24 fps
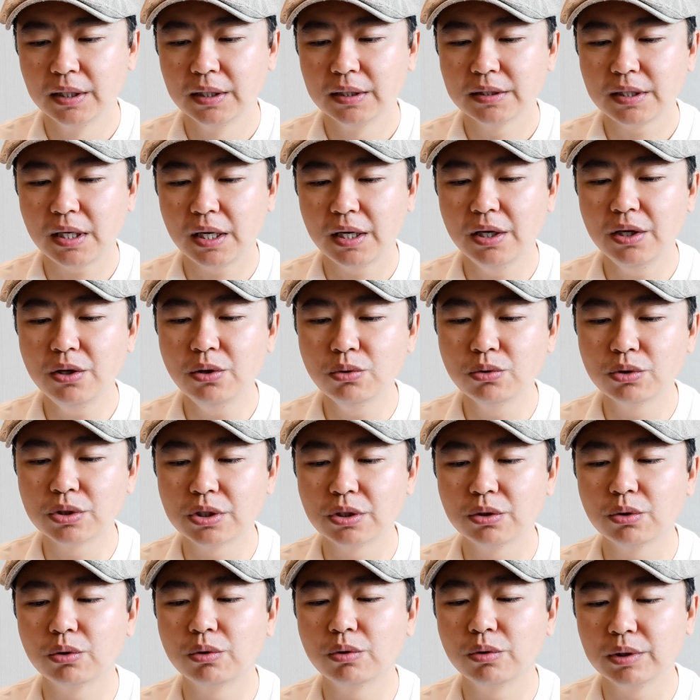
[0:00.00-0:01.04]
在六十
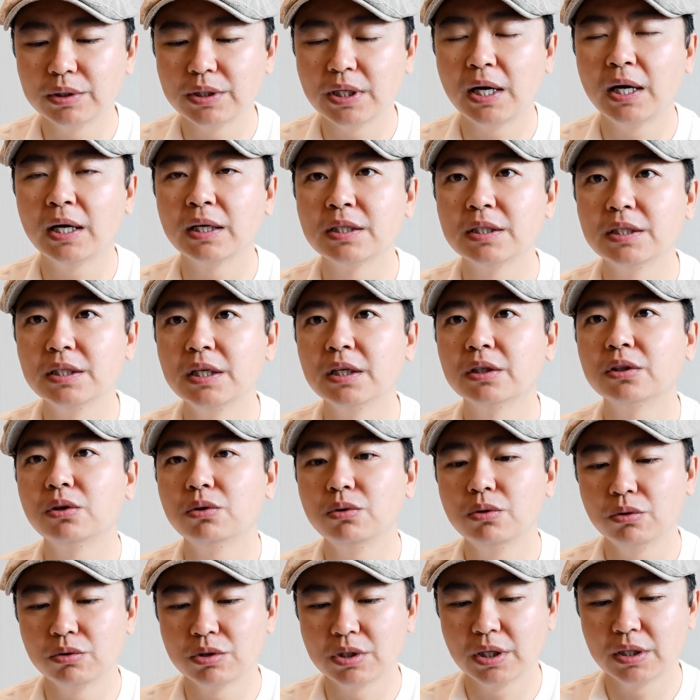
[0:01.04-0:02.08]
多个国家实际上都
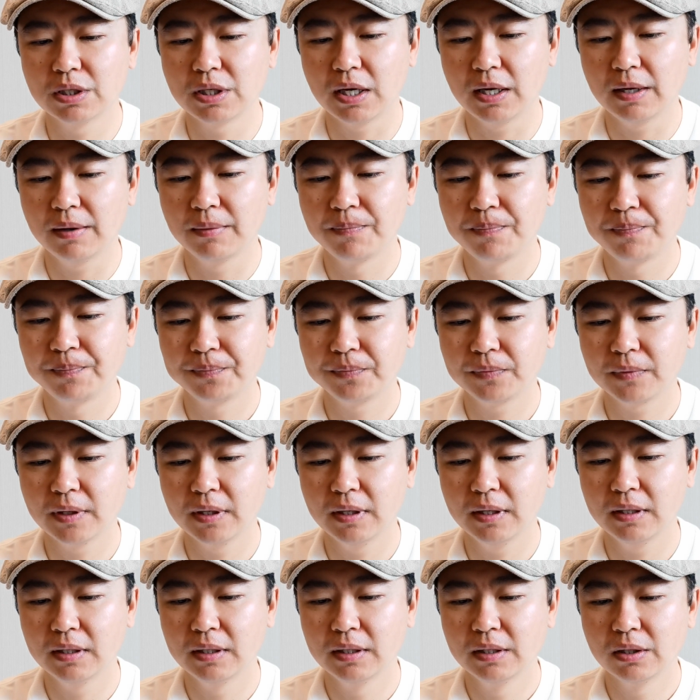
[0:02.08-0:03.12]
有生产
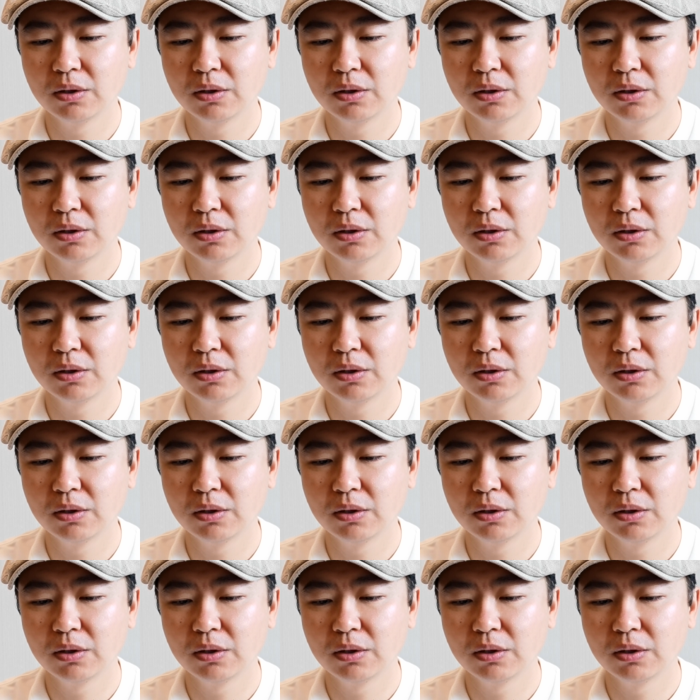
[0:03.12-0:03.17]
啊，